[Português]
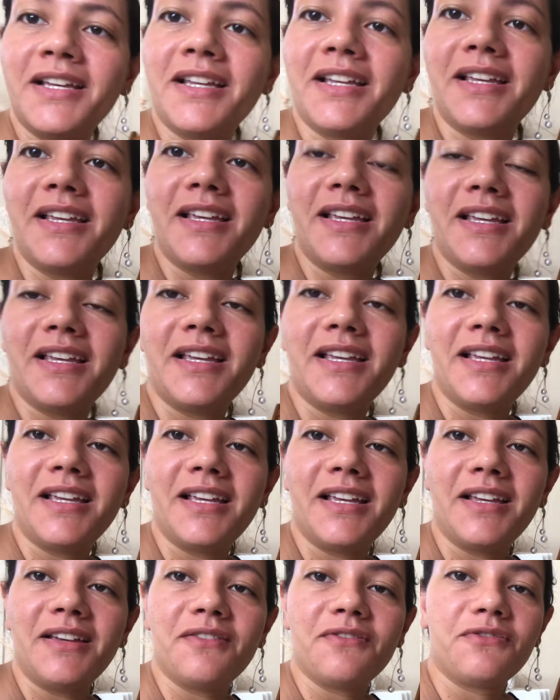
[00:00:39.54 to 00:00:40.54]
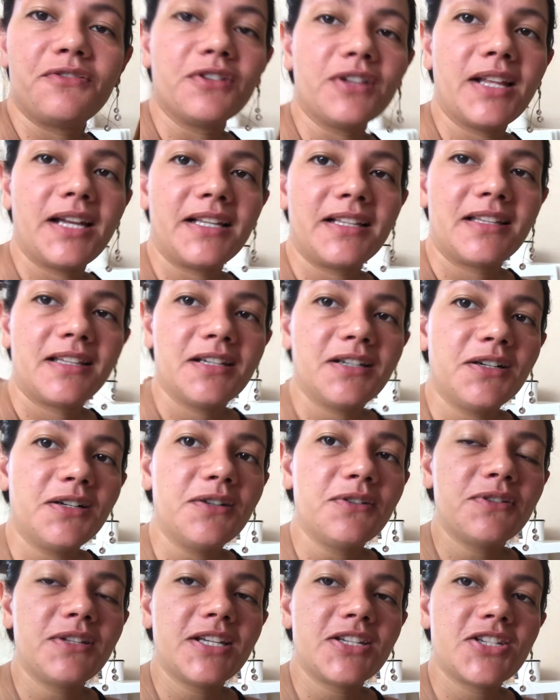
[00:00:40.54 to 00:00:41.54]
É, vou lá
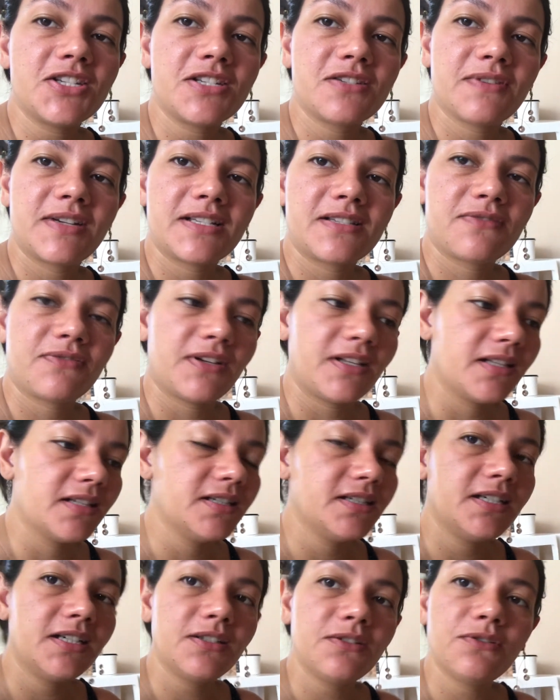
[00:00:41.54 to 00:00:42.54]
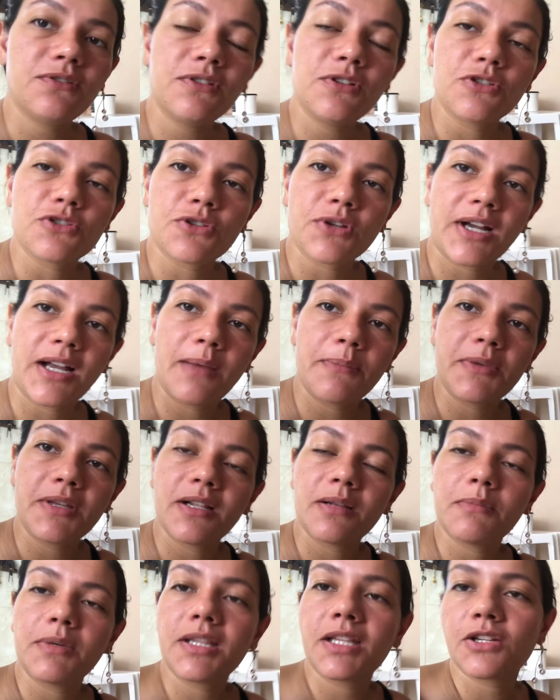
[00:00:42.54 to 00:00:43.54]
então e a gente vai se falando. Eu sou a
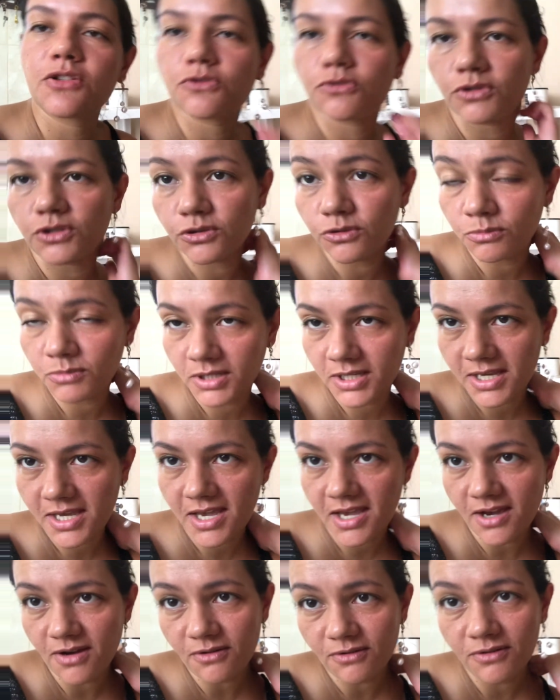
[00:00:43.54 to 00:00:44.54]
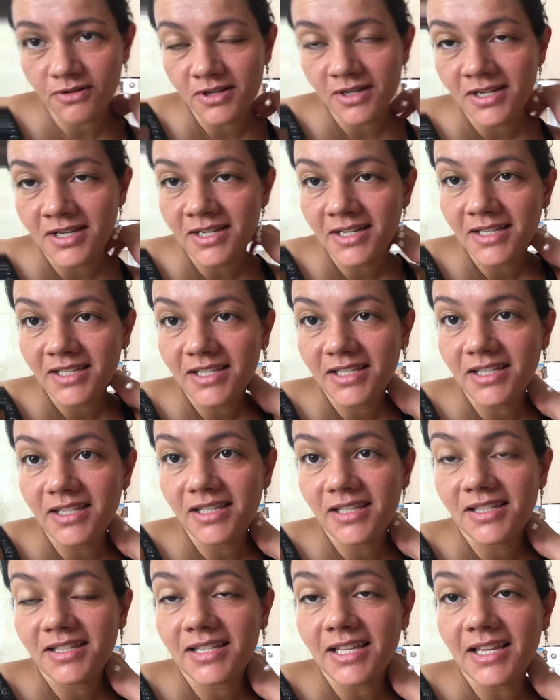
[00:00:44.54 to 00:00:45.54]
Camila, mãe da Júlia e do Miguel.
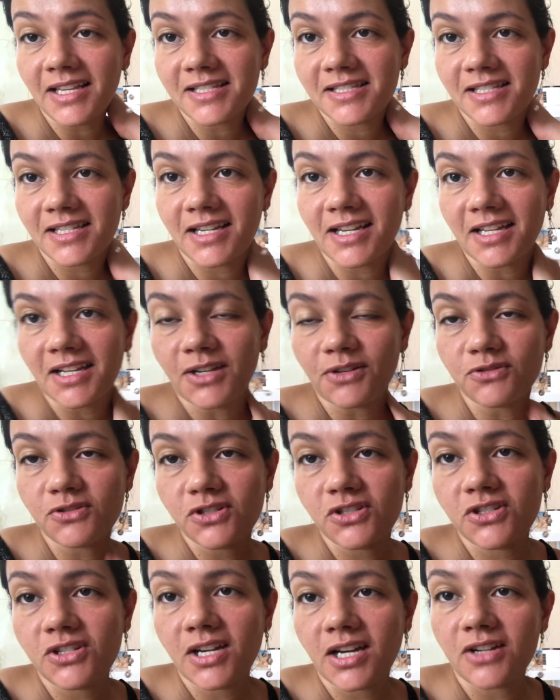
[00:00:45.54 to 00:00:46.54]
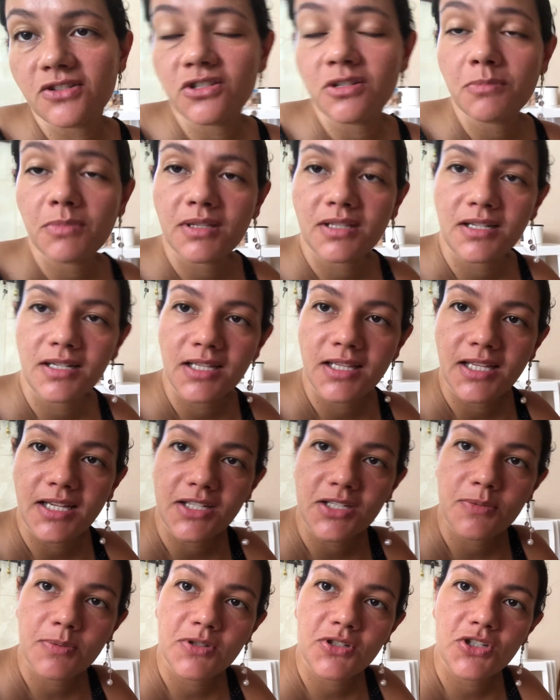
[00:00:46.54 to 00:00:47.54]
E tem esse canal de diário de
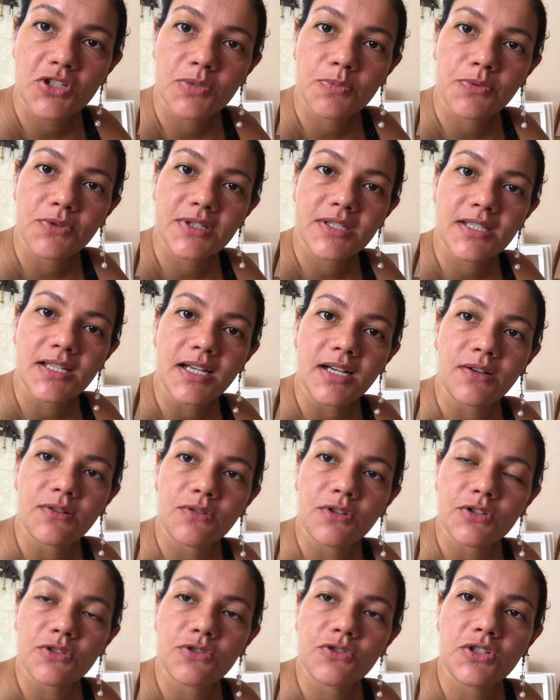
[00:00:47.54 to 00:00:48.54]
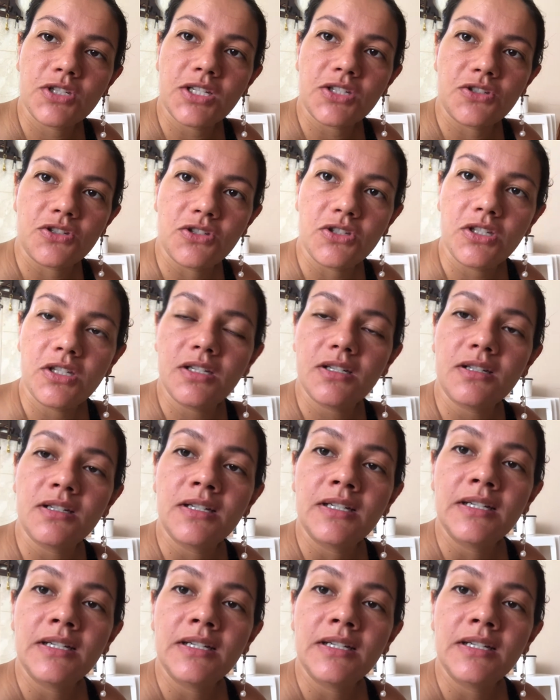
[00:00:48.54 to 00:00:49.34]
maternidade para a gente postar o nosso dia a dia.